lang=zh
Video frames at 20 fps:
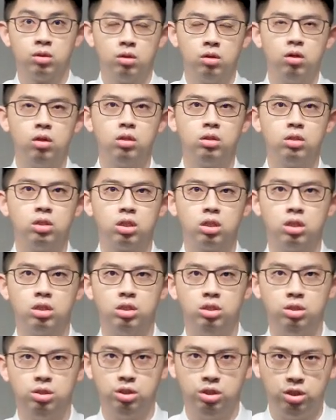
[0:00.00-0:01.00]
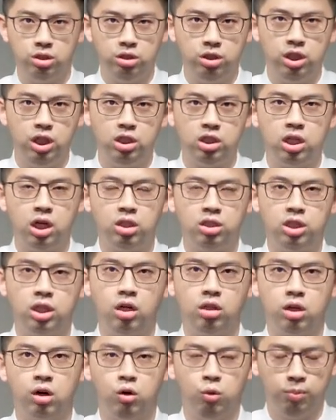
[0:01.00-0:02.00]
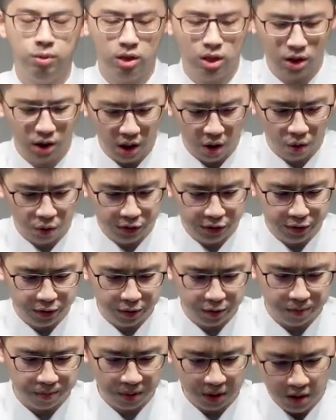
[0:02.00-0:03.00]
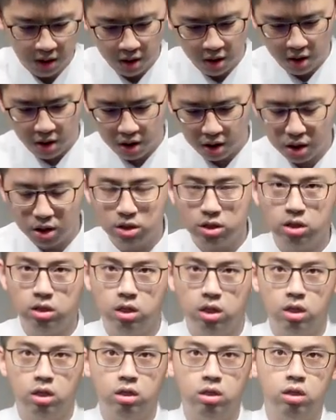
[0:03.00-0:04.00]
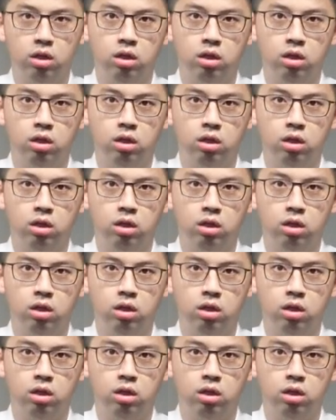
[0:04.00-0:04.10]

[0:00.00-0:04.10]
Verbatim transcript: 啊，这个是世界上教导我们的道理。哈，可是呢，